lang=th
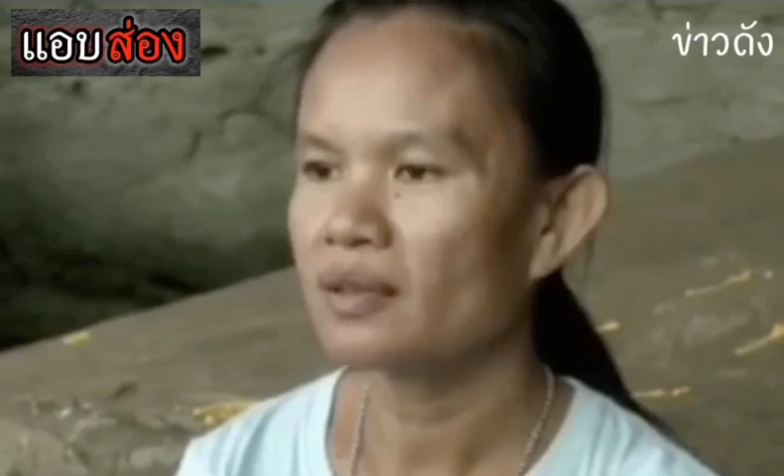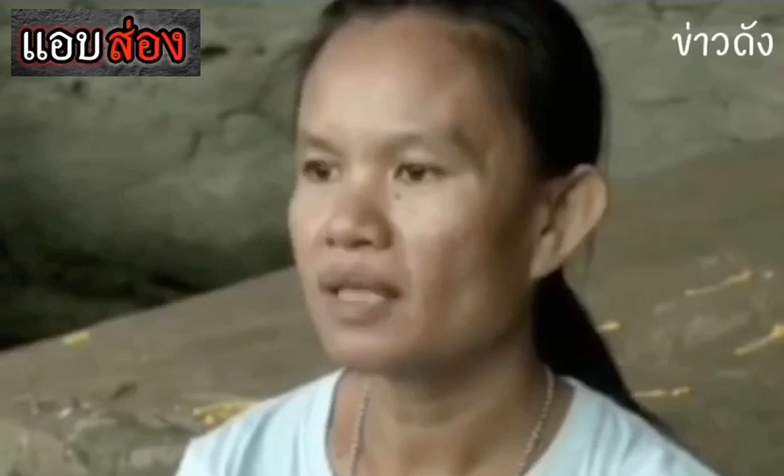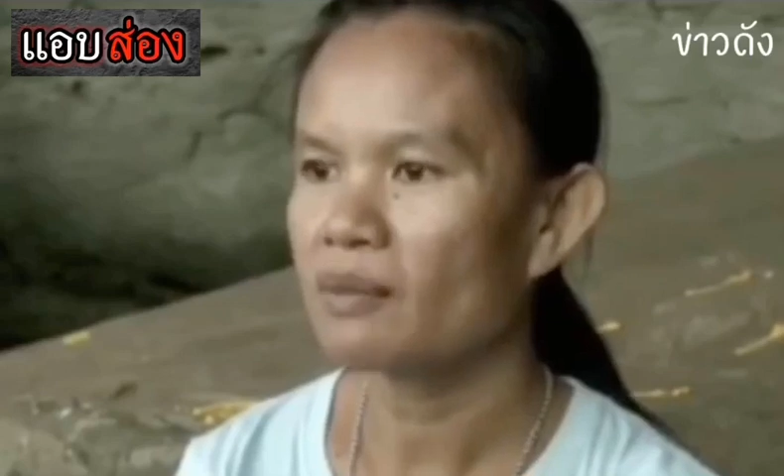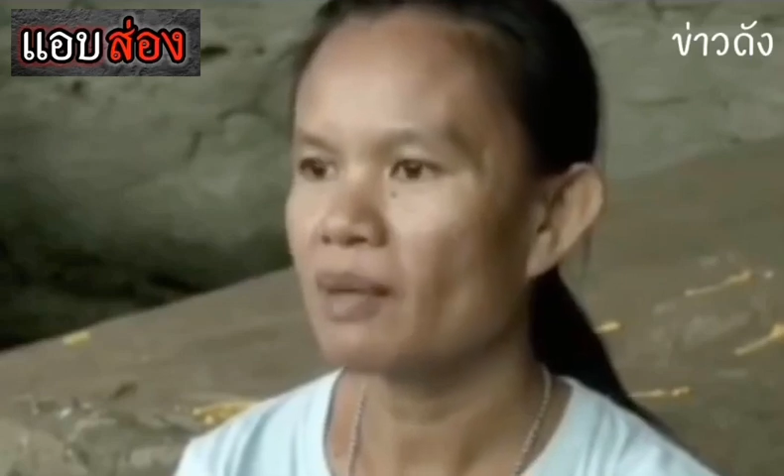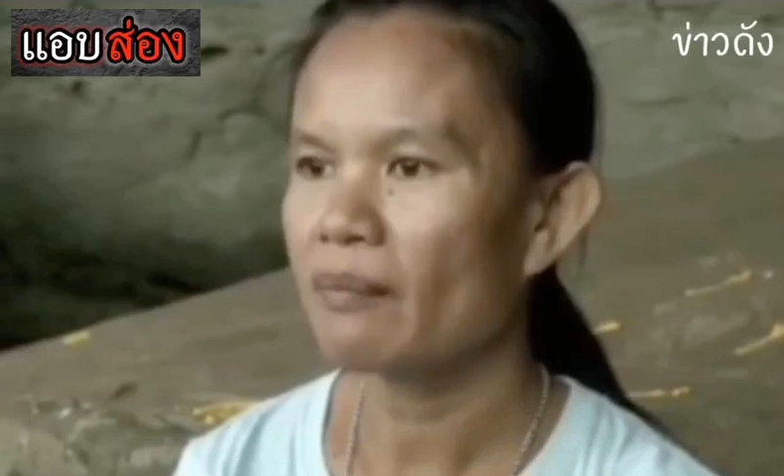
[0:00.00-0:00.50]

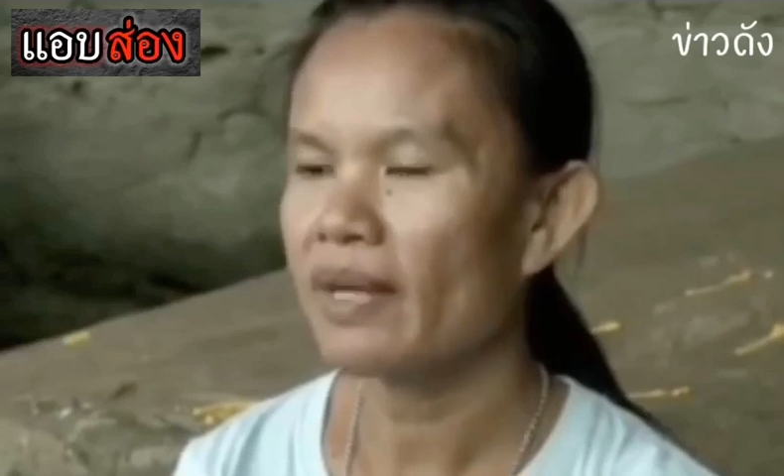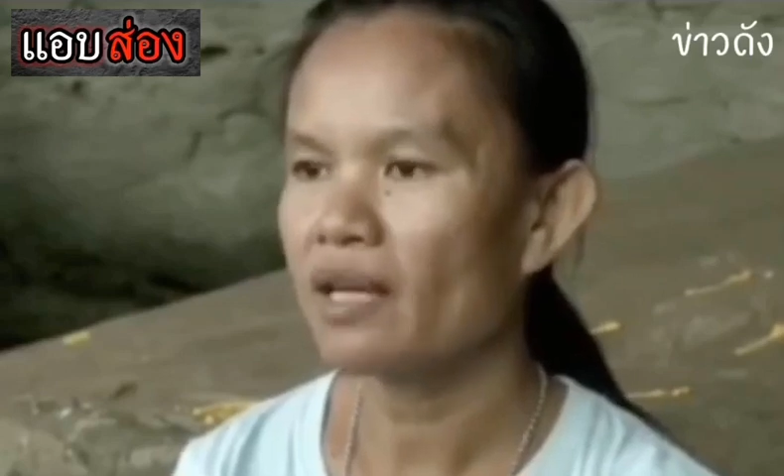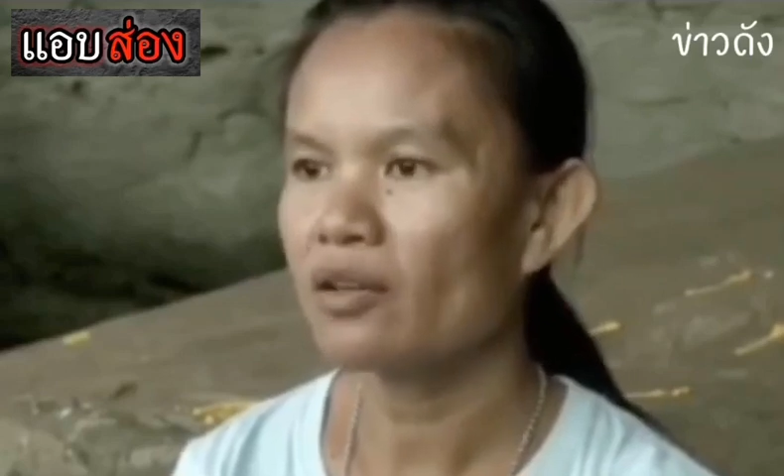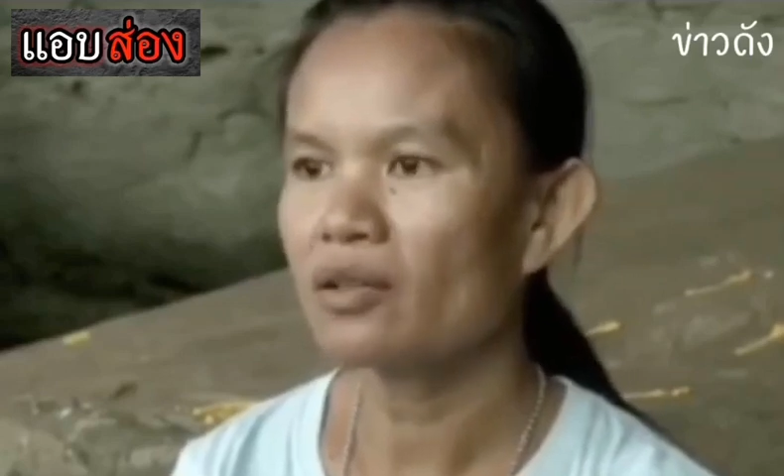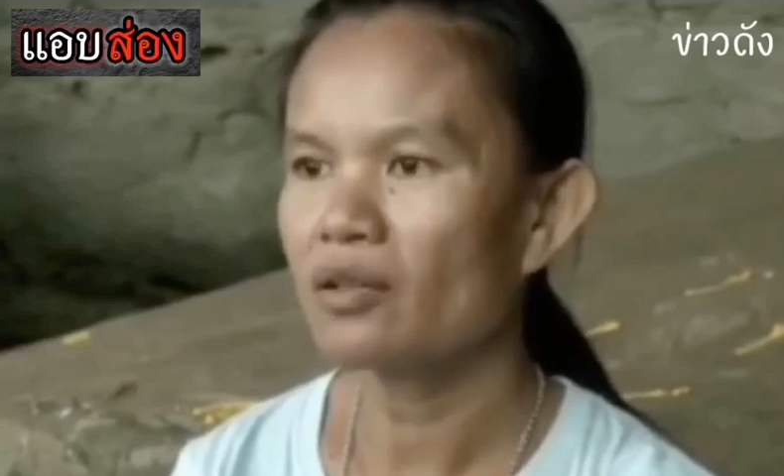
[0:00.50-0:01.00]
แต่สำหรับแม่
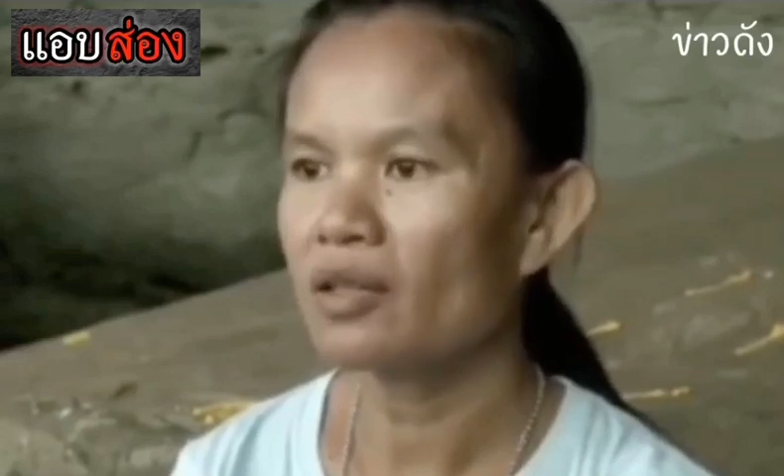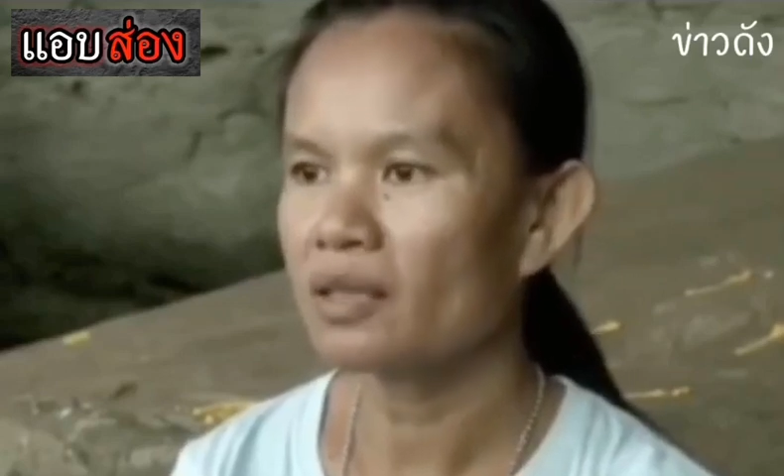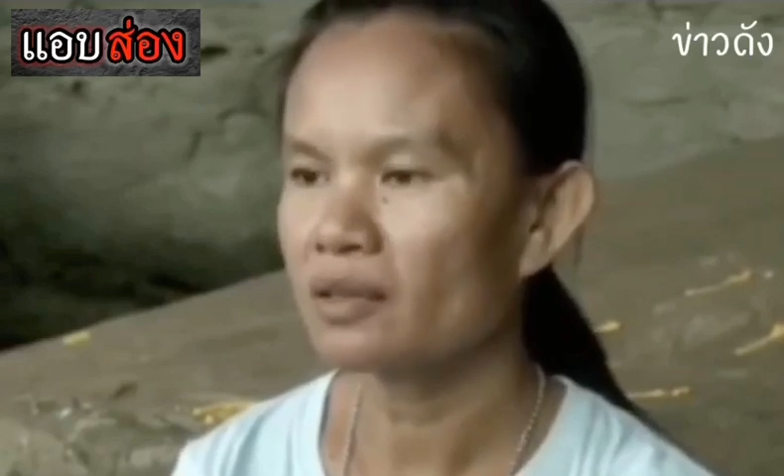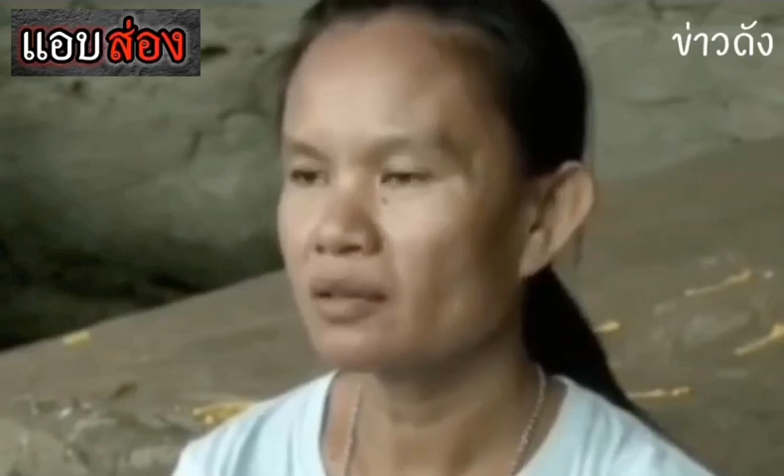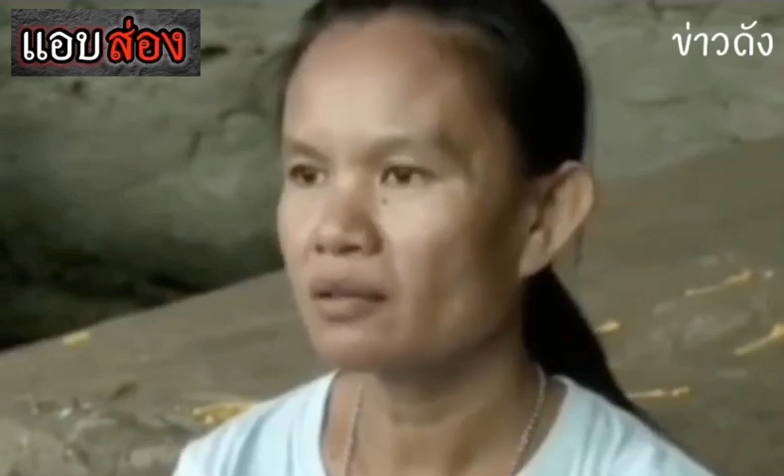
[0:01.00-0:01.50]
และน้อง ๆ
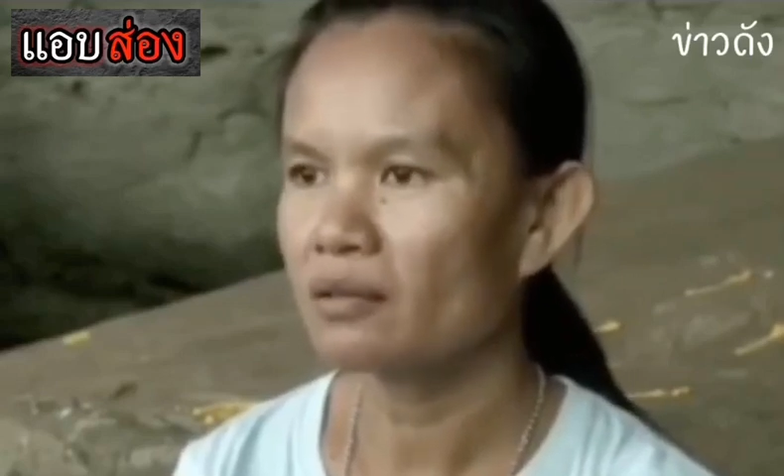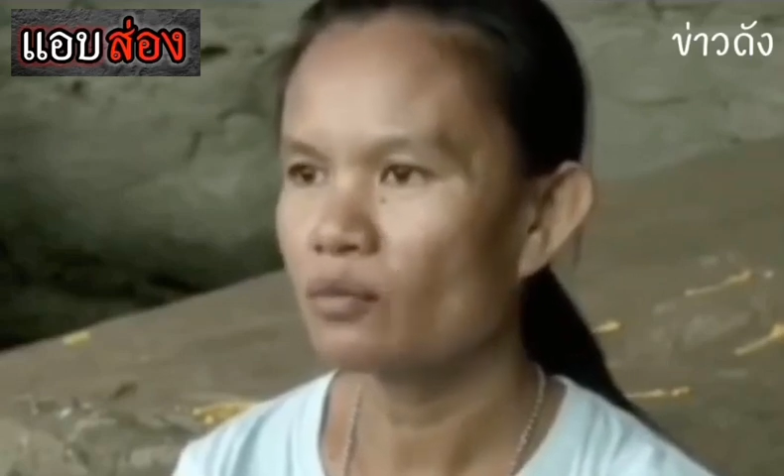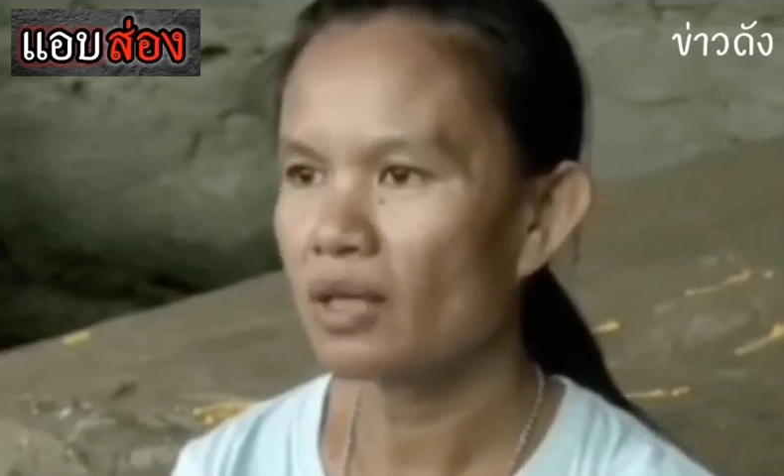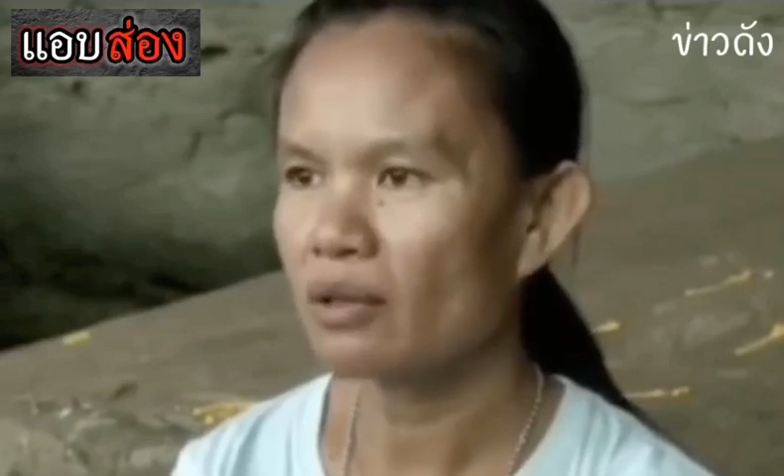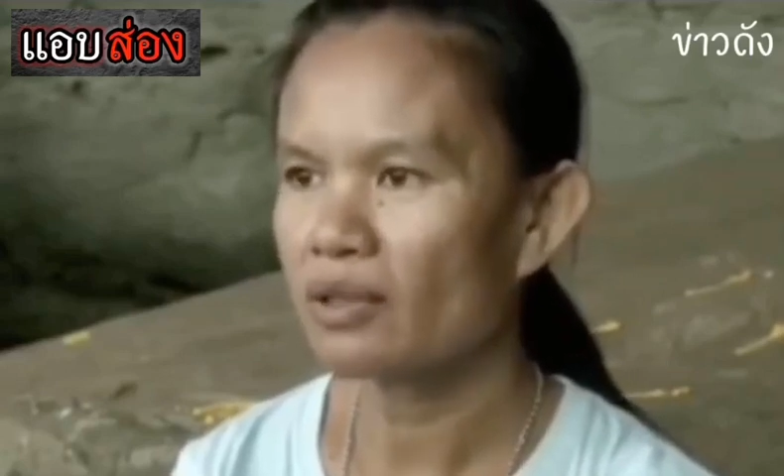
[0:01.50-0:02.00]
อ่ะ
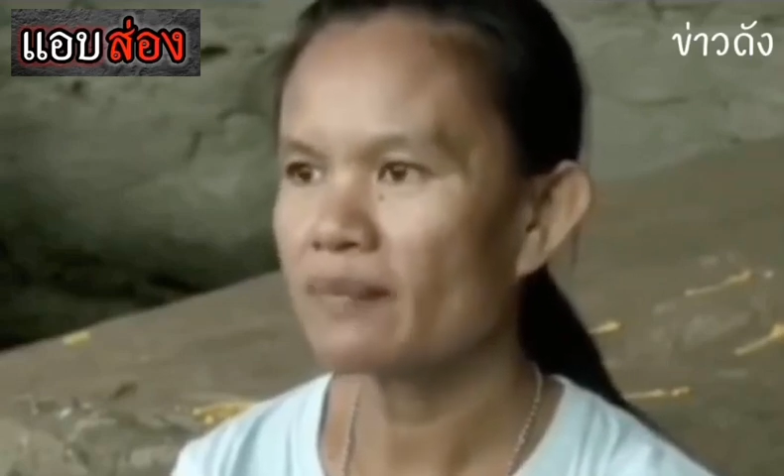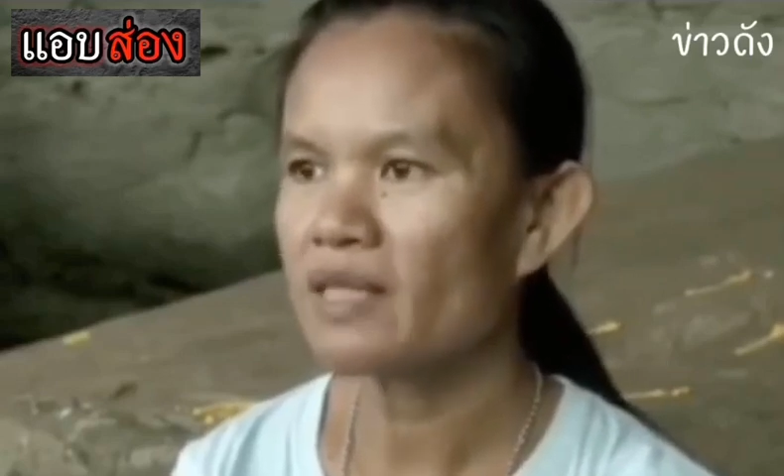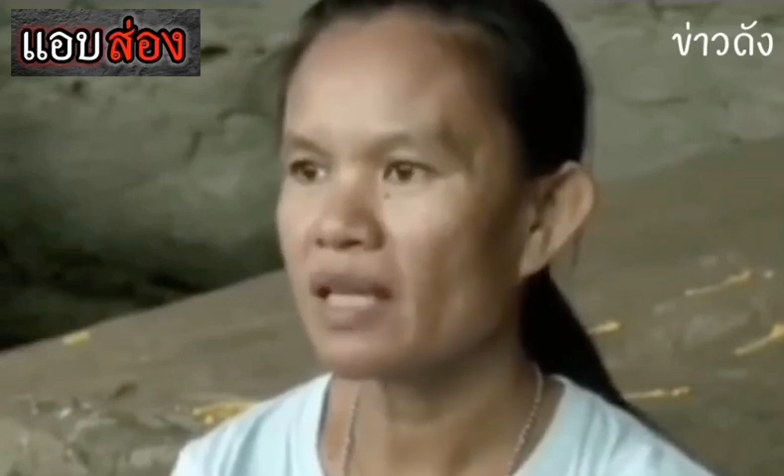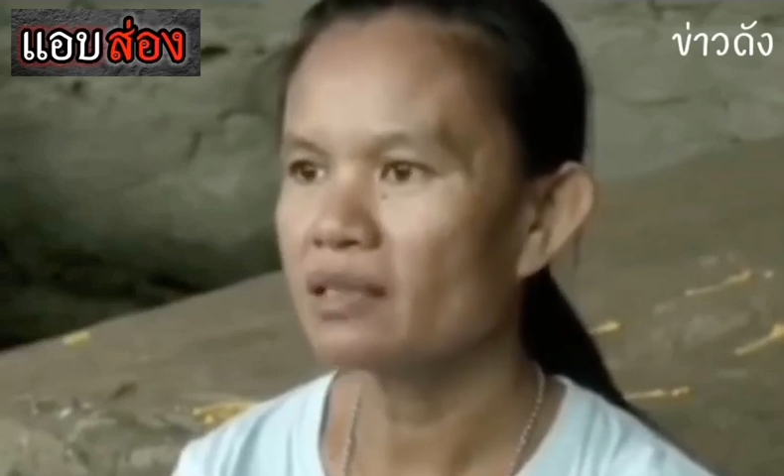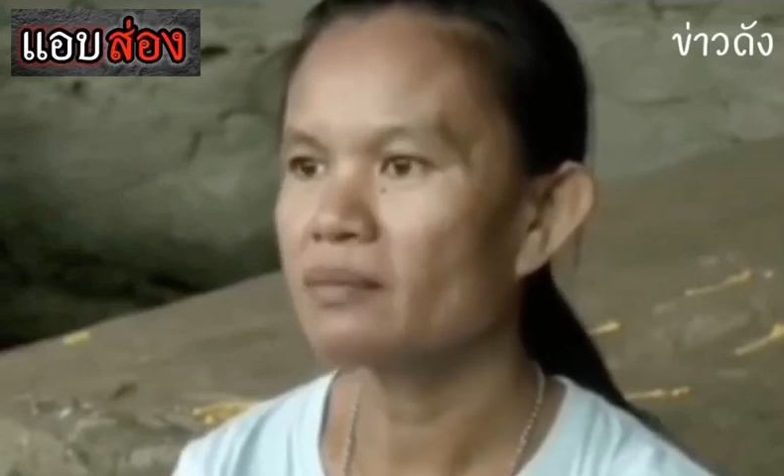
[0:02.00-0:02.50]
พวกเราเต็ม
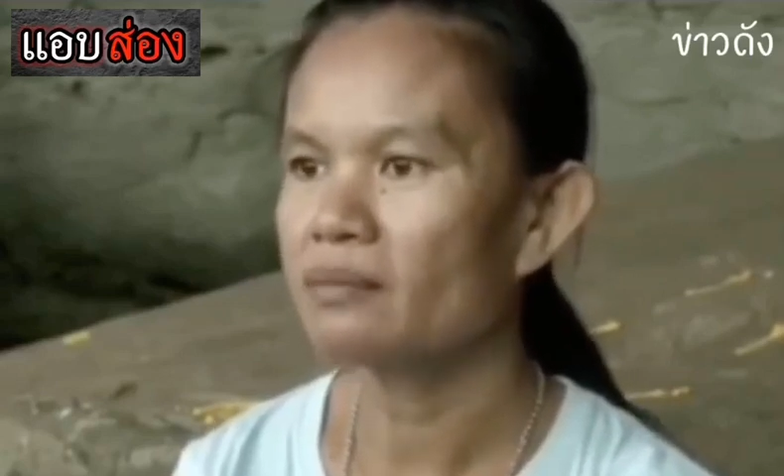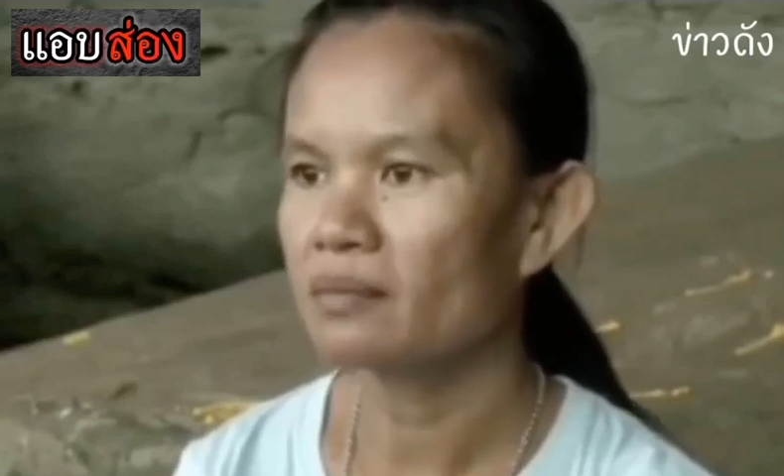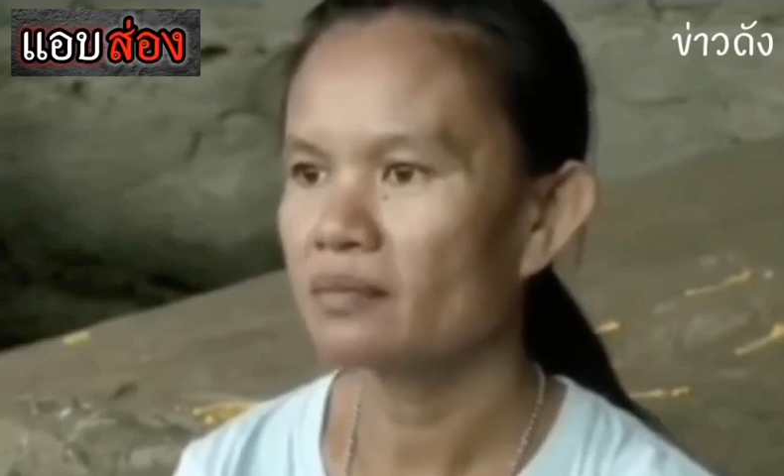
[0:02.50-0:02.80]
ใจดื่ม